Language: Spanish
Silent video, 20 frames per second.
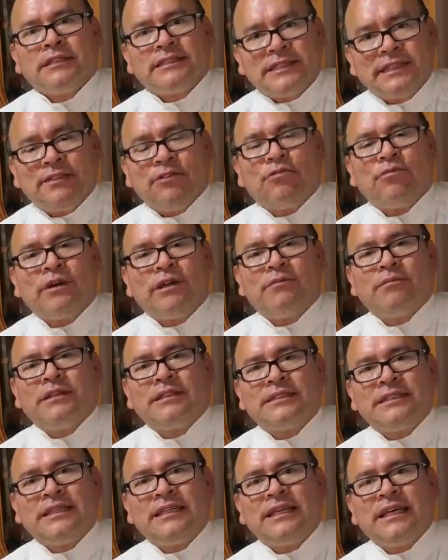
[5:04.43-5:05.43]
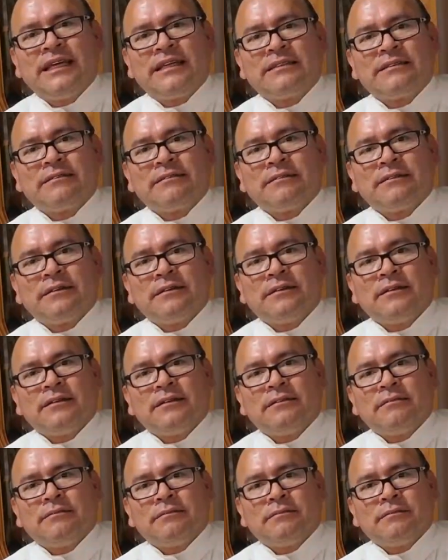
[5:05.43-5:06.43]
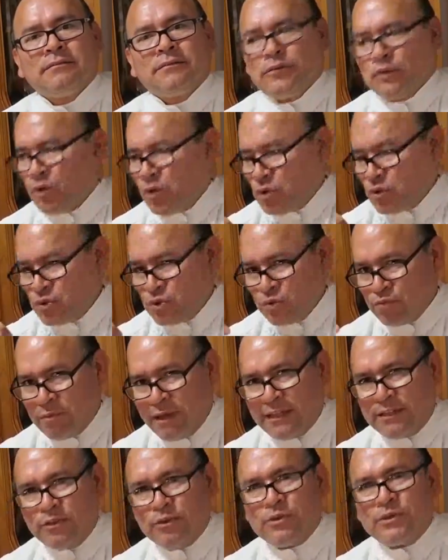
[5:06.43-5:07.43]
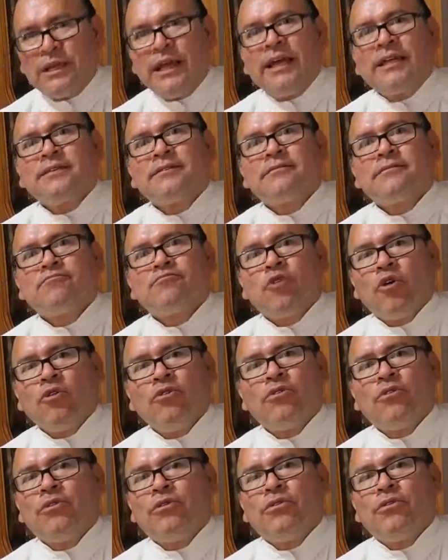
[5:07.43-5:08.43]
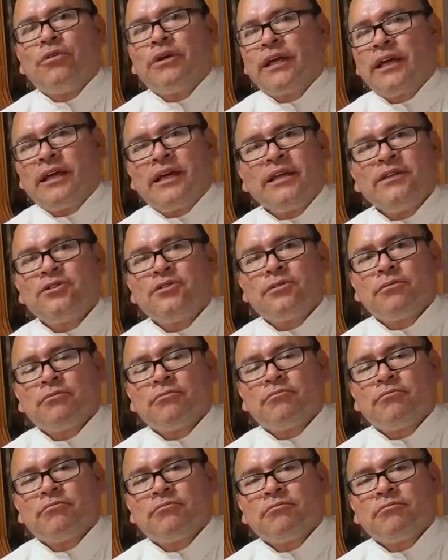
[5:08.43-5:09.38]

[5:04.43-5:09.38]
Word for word: he sido buen Mesías, consumatus est, todo lo he hecho.